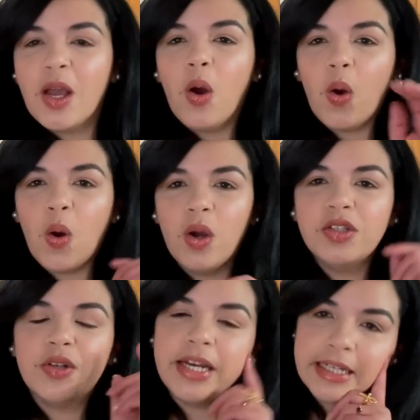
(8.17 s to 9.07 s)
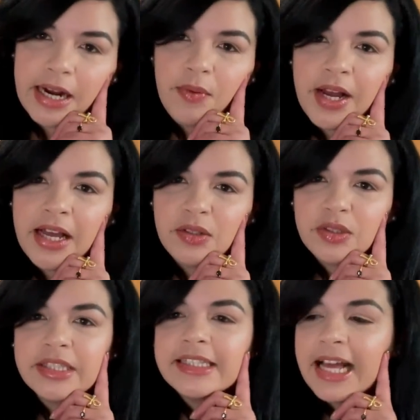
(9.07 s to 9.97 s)
Hoy yo he
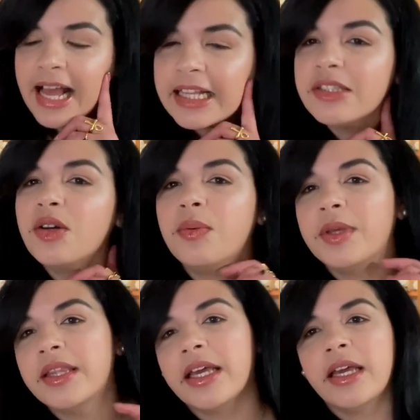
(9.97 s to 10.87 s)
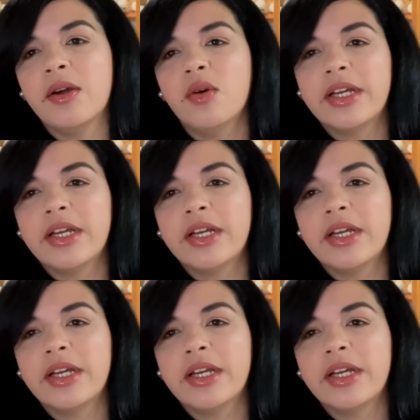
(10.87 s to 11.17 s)
grabado tantos videos